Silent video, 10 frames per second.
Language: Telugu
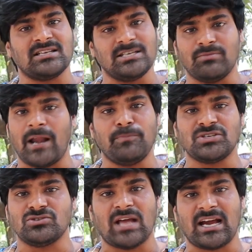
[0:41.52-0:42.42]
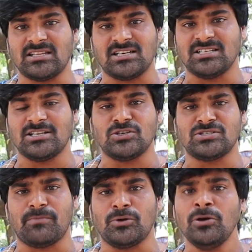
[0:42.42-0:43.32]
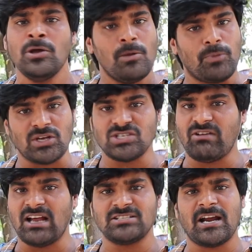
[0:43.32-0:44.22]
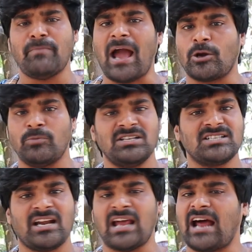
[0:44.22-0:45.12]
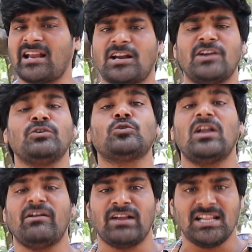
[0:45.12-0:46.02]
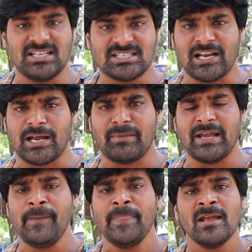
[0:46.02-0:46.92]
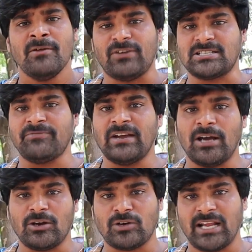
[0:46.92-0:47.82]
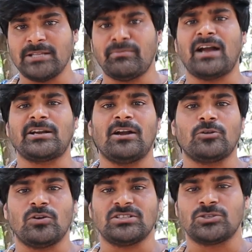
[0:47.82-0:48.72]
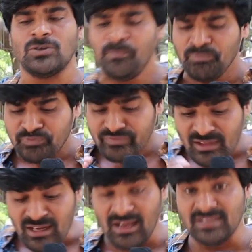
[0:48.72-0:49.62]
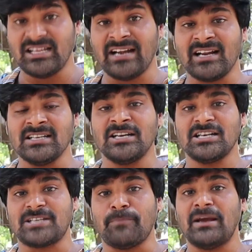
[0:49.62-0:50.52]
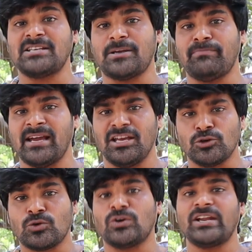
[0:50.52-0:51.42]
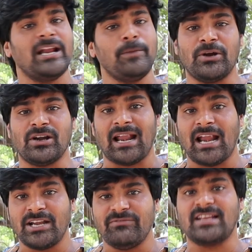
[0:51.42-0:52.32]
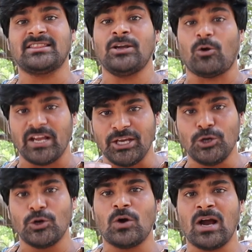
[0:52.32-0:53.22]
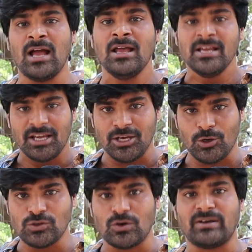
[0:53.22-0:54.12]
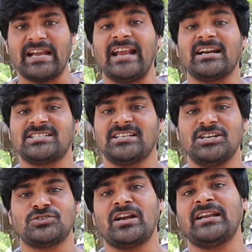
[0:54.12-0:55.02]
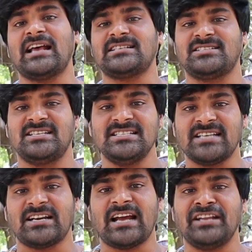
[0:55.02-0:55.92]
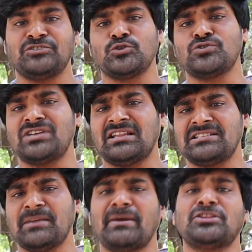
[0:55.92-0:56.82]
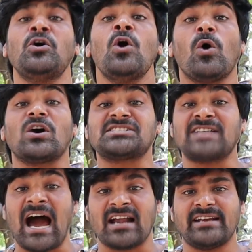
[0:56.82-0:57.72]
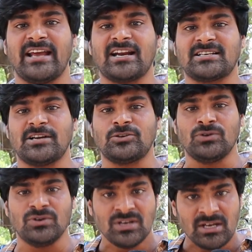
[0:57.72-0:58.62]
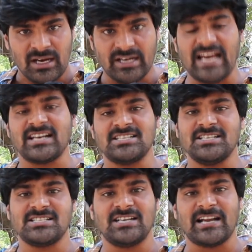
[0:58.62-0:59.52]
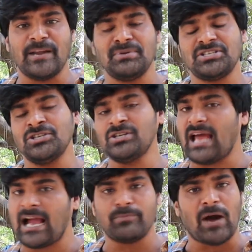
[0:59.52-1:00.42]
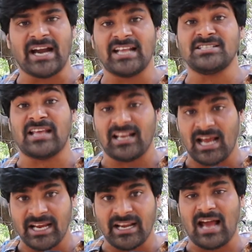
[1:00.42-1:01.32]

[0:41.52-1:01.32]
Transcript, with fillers: సినిమా అనిపిస్తుంది నాకైతే టీజర్ చూసినప్పుడు ప్రొడక్షన్ వ్యాల్స్ కానీ బ్యాక్గ్రౌండ్ మ్యూజిక్ కానీ ఆర్ఆర్ కానీ ఇంకో లెవెల్లో తీసుకెళ్లారు భయ్య ఫస్ట్ ఆఫ్ ఆల్ ఒకటైతే మాట్లాడుకోవచ్చు ధనరాజన్న స్టెప్ బై స్టెప్ బై ఎదుక్కుంటూ వెళ్ళిపోయిన అలాంటి వ్యక్తి ఒక హీరోగా ఈరోజు ఒక డైరెక్షన్ చేస్తున్నంటే ఆ టీజర్ కానీ చూసినంతసేపు అయితే ఒక స్టార్ డైరెక్టరు డైరెక్షన్ చేసినట్టు అనిపించింది నాకు బాగా నచ్చింది అలాగే